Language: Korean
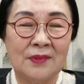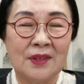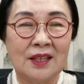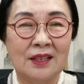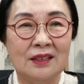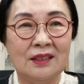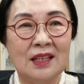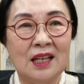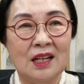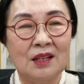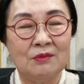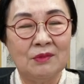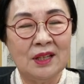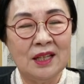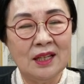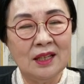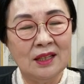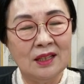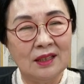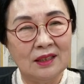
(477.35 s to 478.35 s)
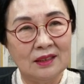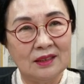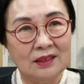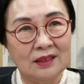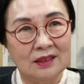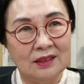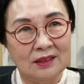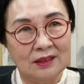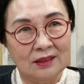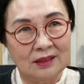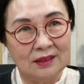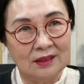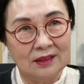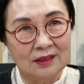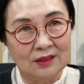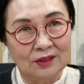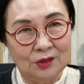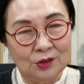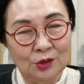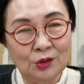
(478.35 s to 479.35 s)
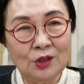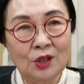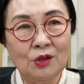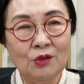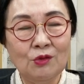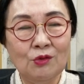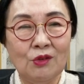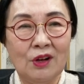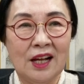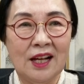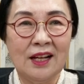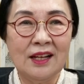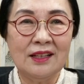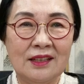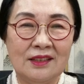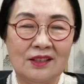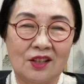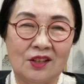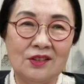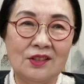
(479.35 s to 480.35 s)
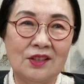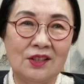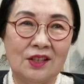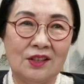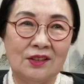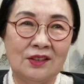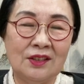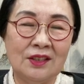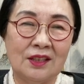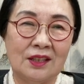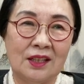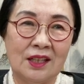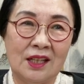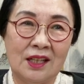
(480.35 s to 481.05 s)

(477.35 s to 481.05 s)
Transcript: 그 다음에 그 추성과 전성은